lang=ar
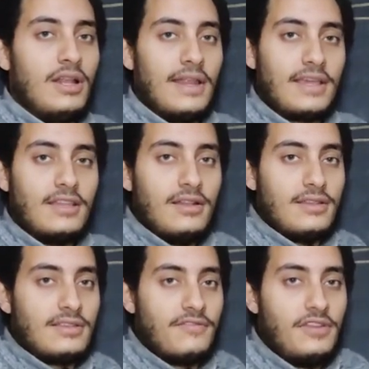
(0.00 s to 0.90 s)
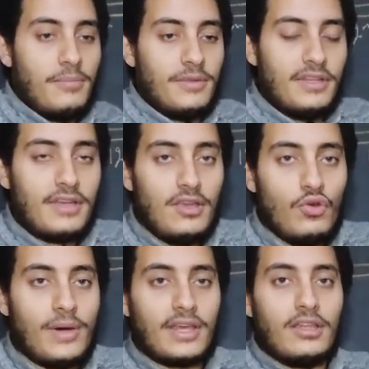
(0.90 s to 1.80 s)
اكيد السفينه بتركن
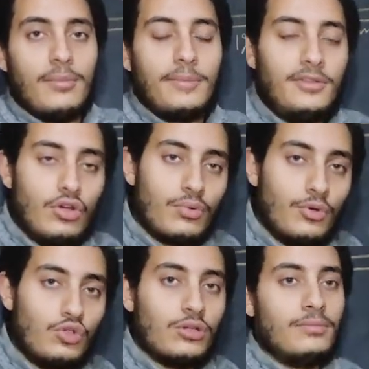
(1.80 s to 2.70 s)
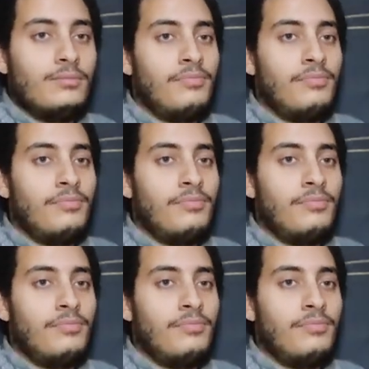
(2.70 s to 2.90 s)
وبعد كده ببتدي اربطها